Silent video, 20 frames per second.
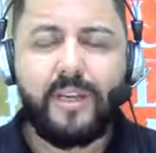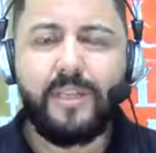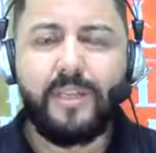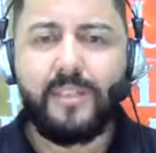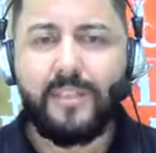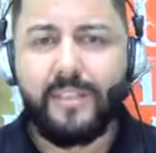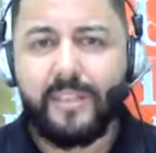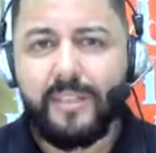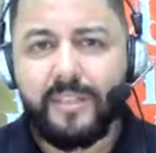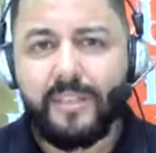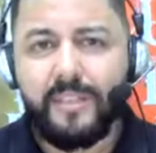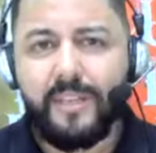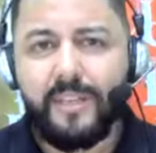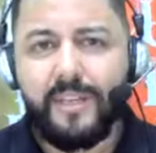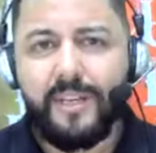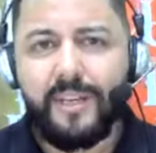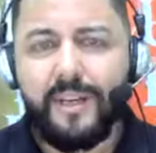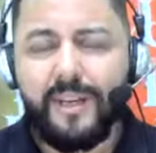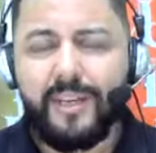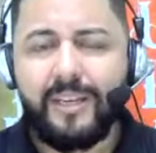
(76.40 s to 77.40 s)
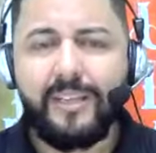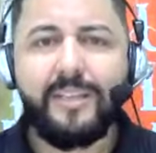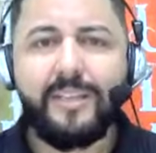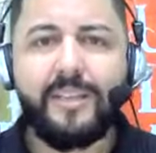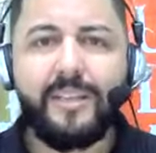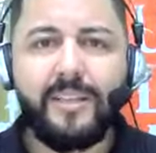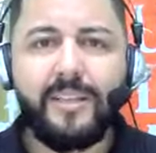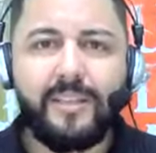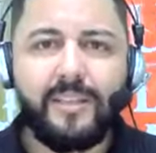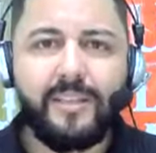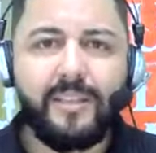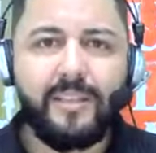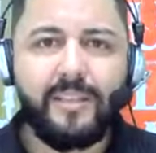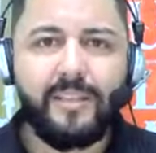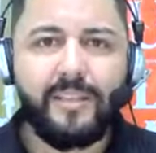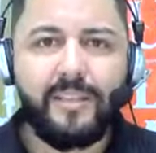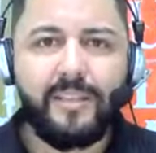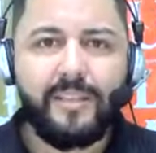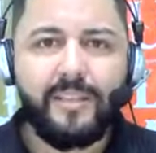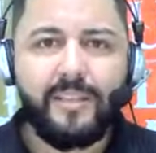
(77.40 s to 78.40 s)
a igreja, ainda
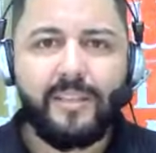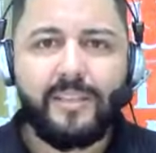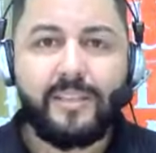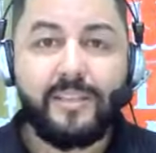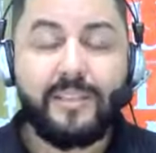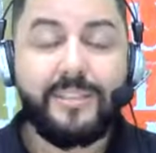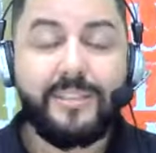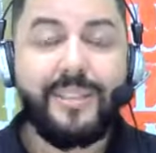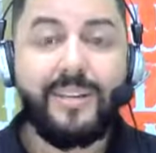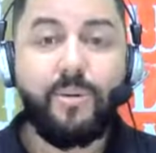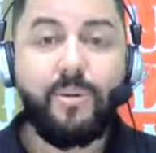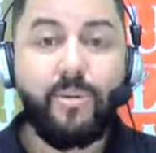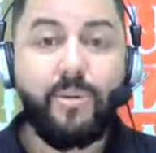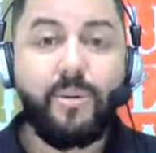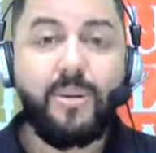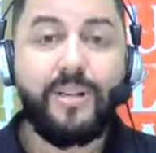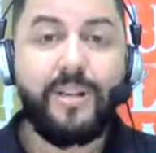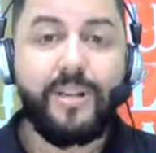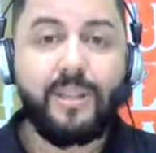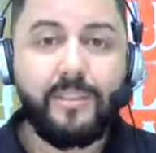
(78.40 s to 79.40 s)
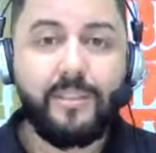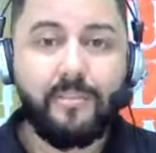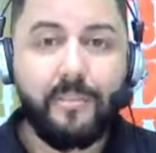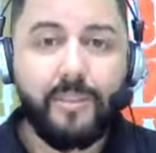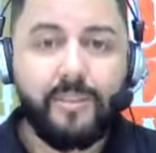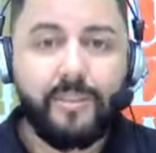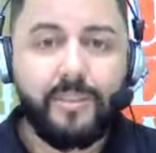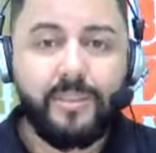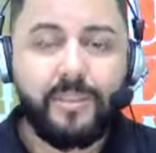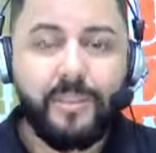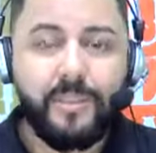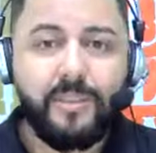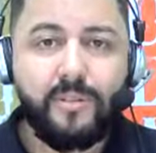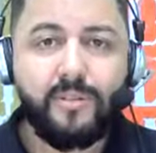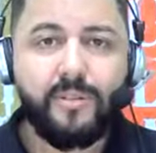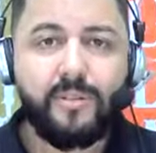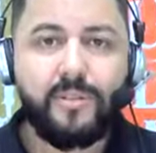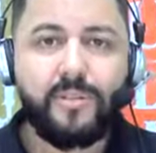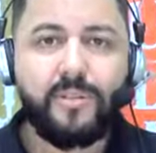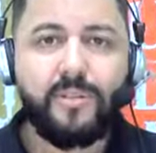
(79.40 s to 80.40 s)
que segura nas mãos de
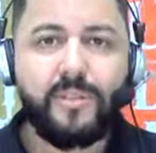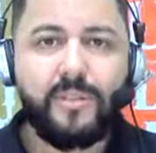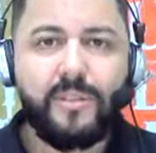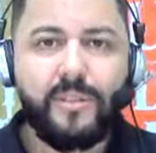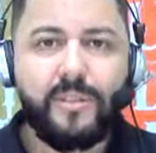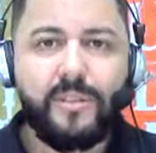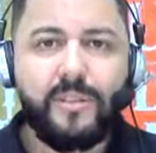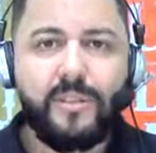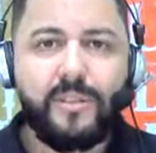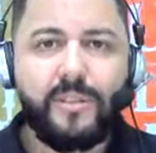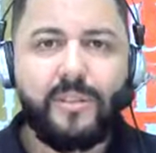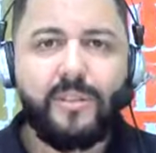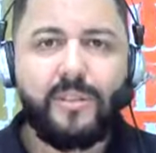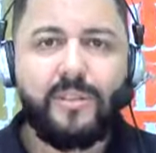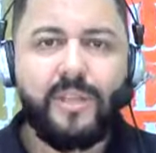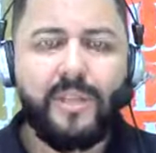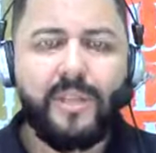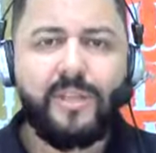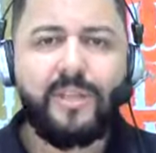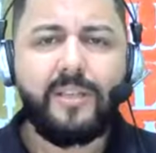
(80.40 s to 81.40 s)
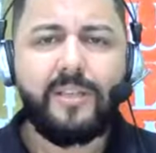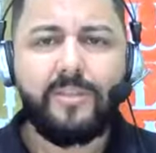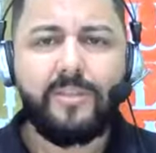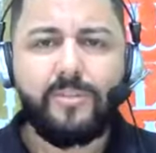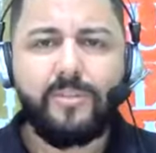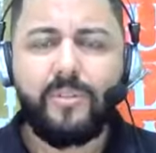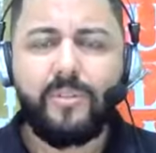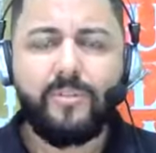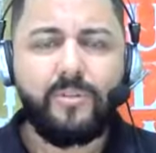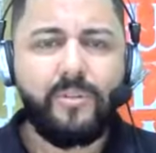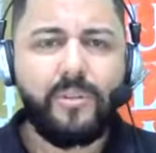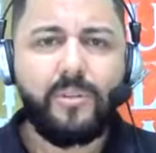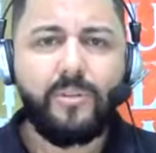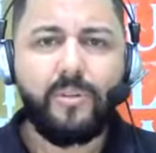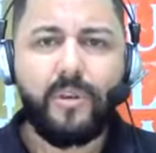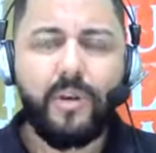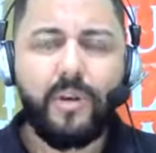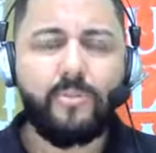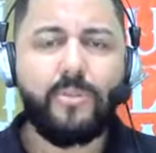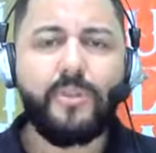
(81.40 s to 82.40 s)
Deus, tem
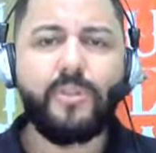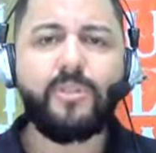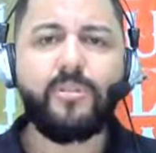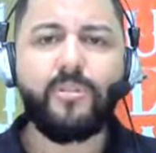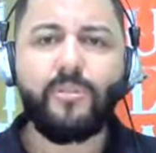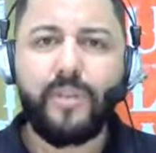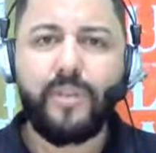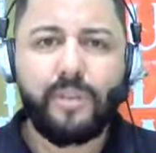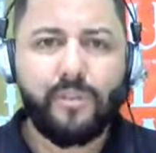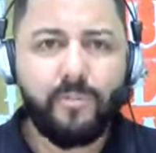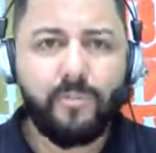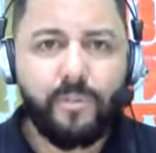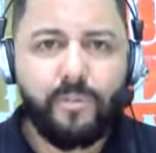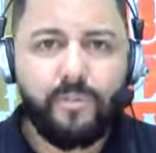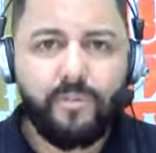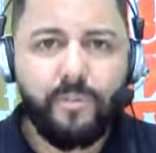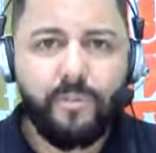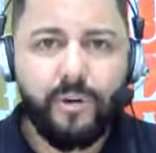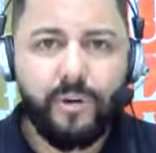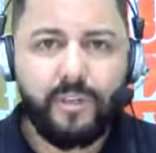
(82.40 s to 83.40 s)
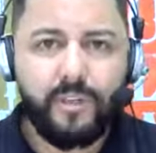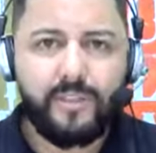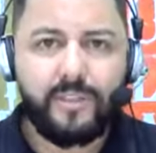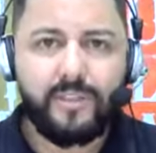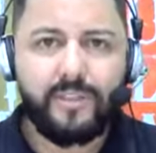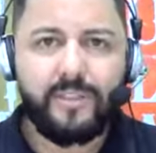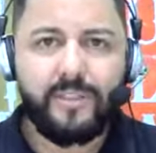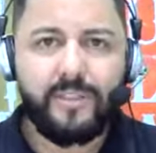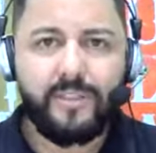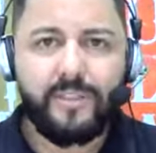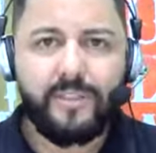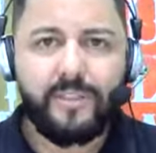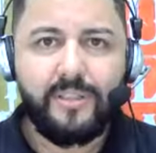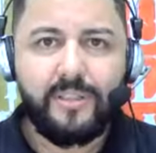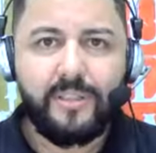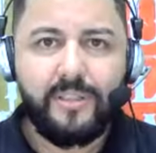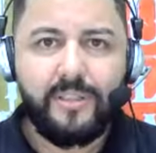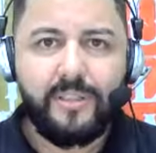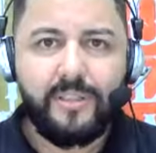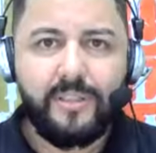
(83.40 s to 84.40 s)
vivido realmente um vento muito forte.
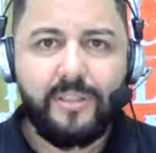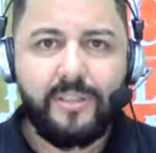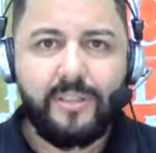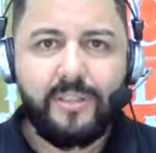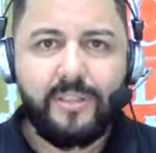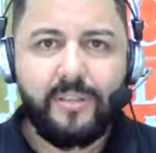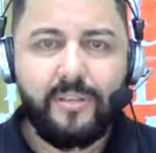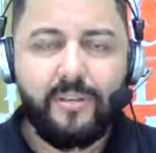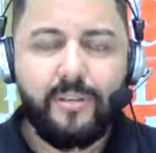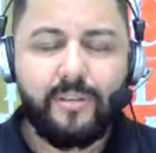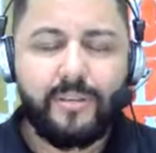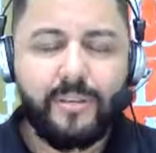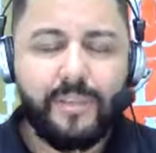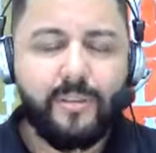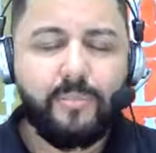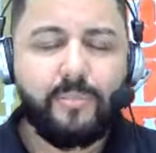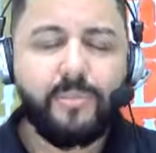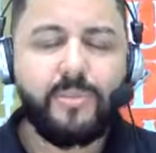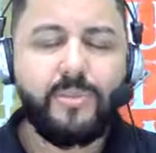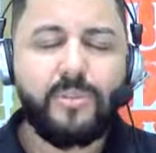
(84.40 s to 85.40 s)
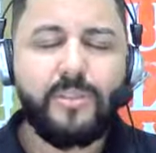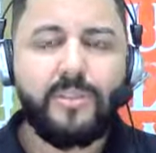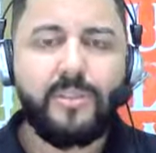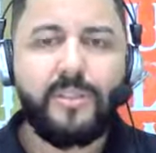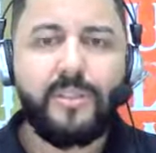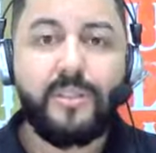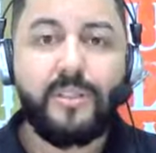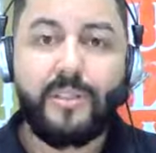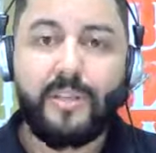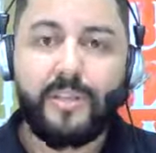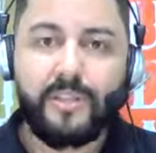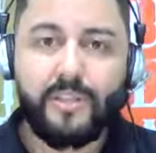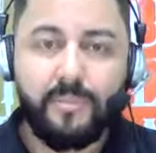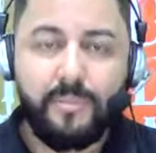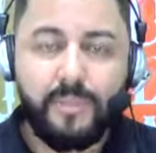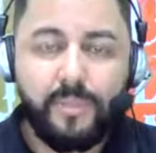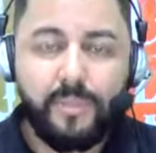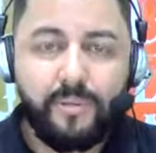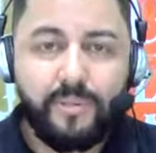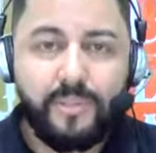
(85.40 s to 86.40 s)
Nós temos igreja
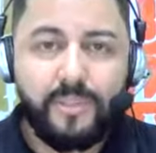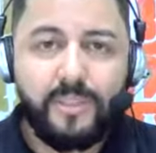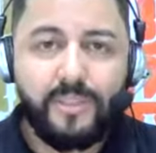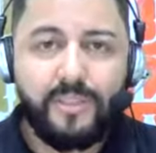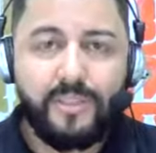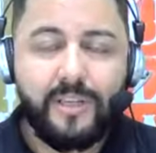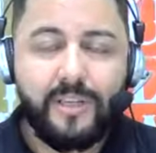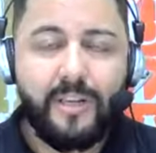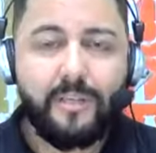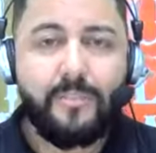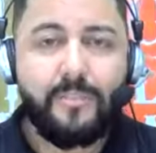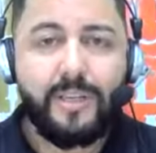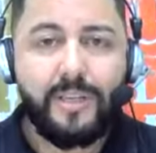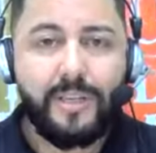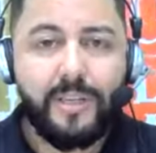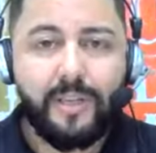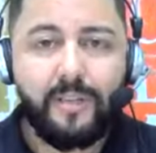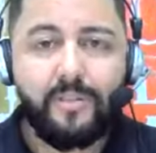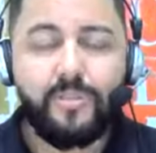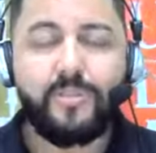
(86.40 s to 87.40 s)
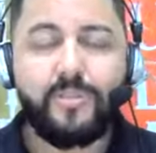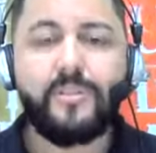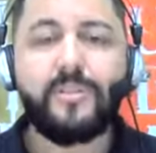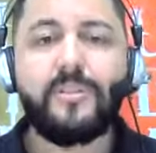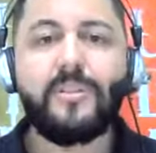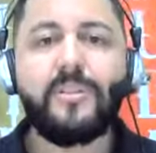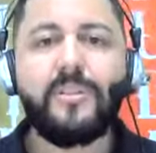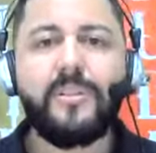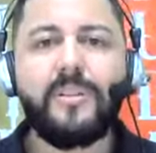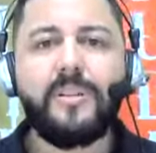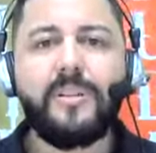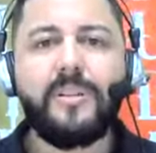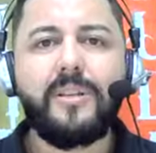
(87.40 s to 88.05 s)
metodista lá em Manaus,